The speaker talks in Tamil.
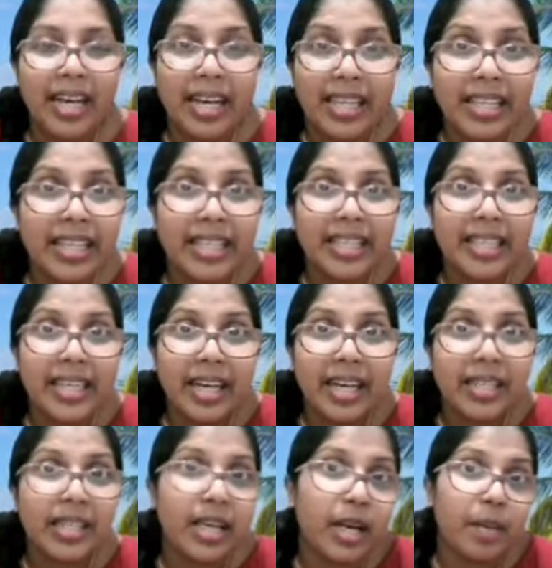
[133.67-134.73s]
அந்த
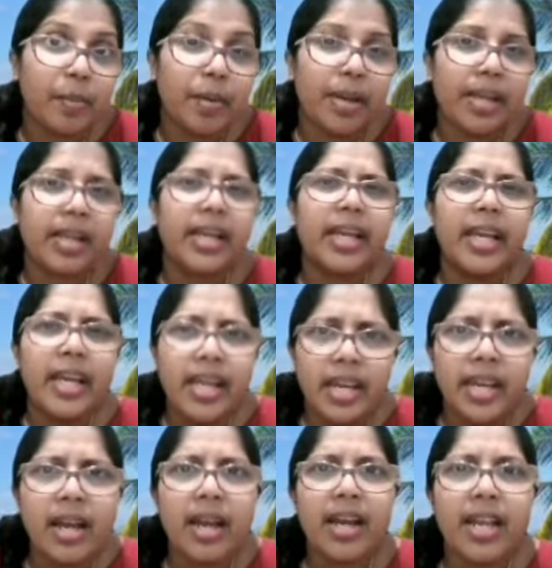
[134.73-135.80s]
அதன் அடிப்படையில
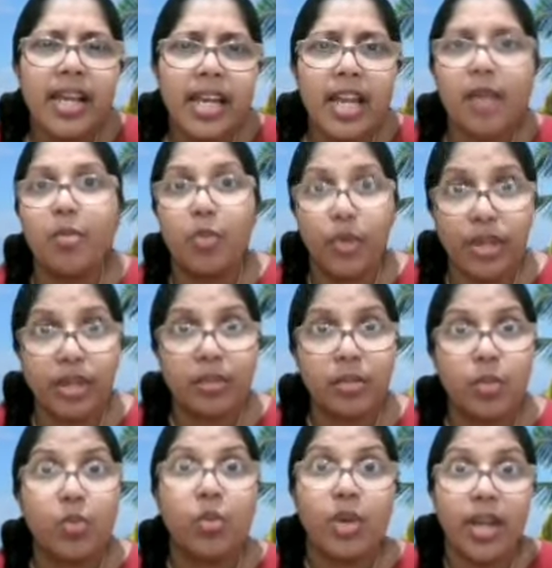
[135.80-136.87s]
என்னால எல்லாம் முடியும்
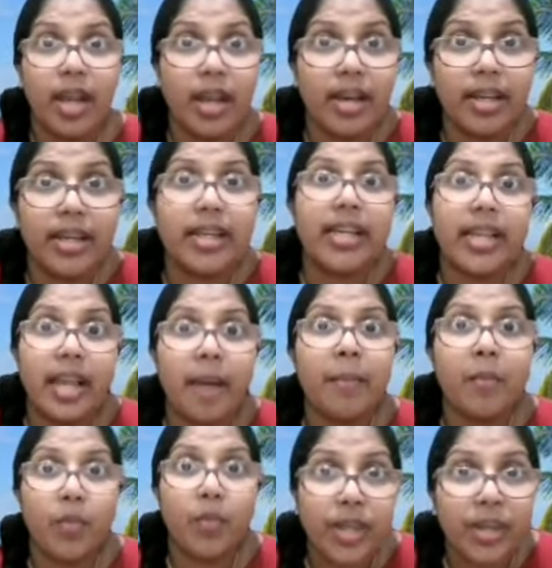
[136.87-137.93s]
உங்களால எல்லாம்
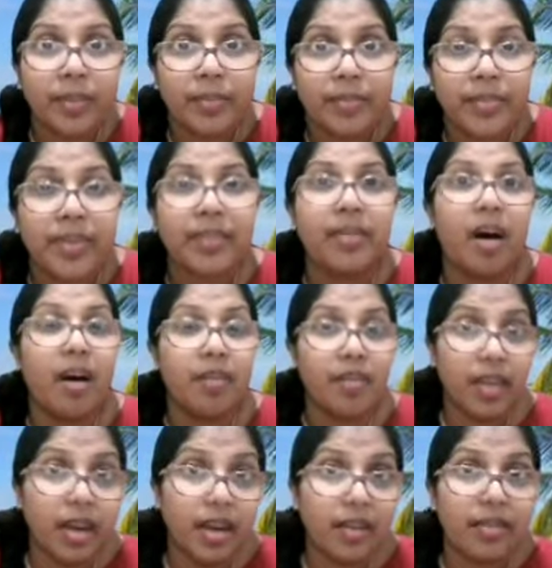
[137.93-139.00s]
முடியும்
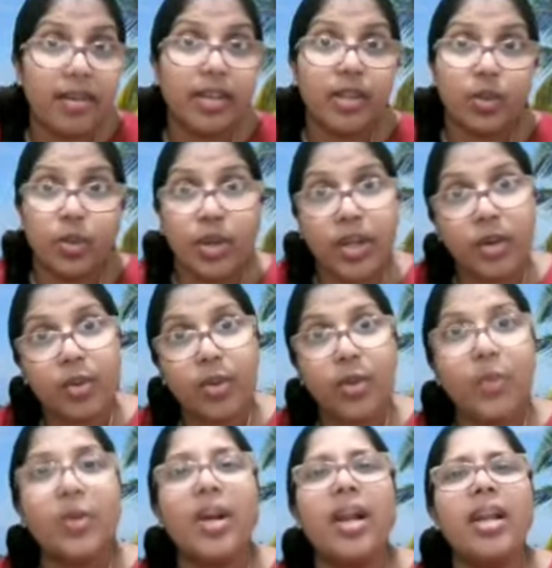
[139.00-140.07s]
திவாவியானவரின் துணை
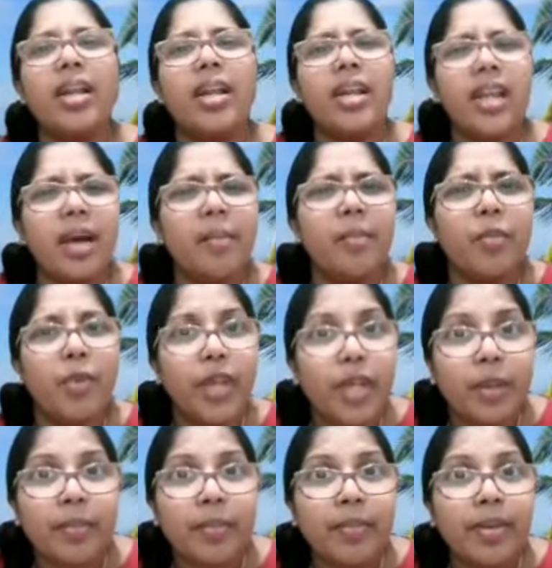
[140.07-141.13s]
கொண்டு உங்களால எல்லாம்
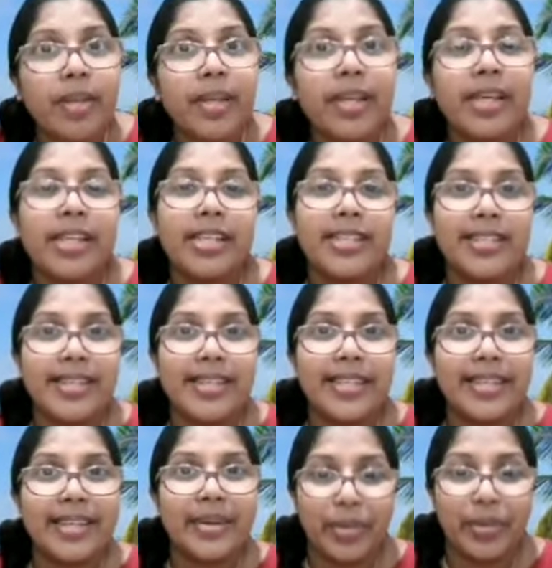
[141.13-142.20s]
முடியும் என்ற
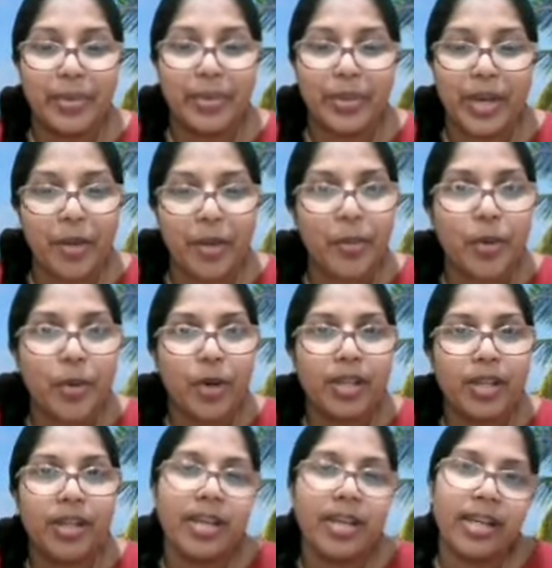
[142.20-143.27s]
ஒரு கருப்பொருள்ல
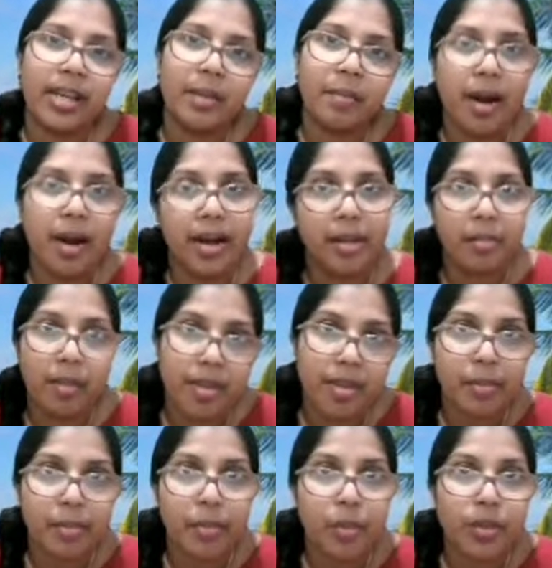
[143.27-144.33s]
தான் இன்னைக்கு பாடம்
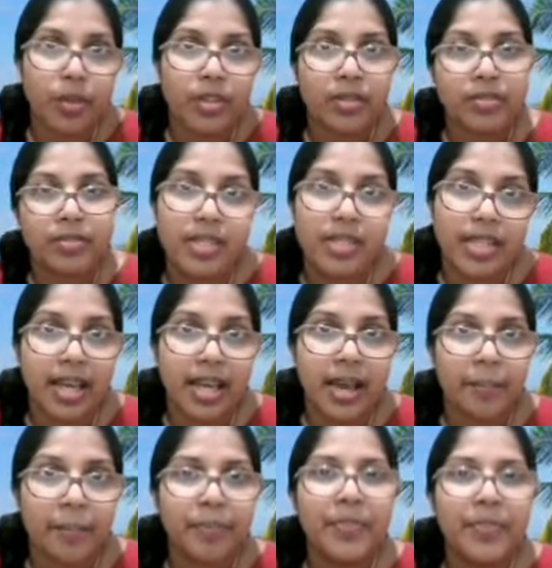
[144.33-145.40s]
அமைய போகுது சரியா
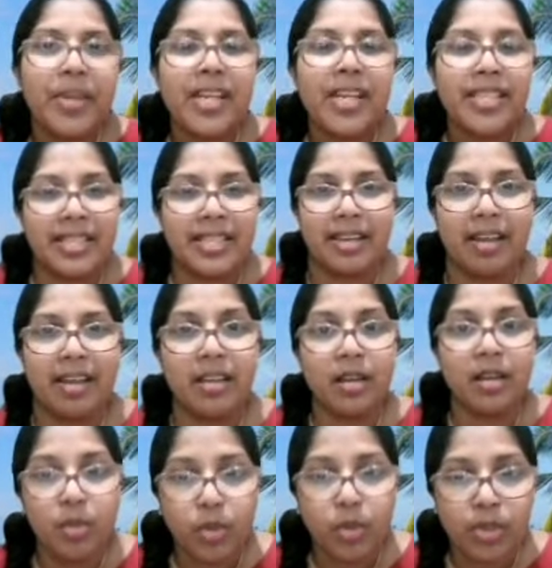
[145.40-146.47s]
சரி
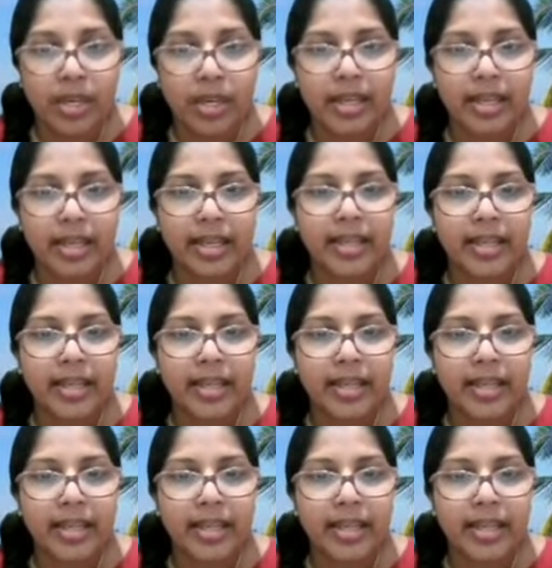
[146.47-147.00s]
அதுக்கு முதல்ல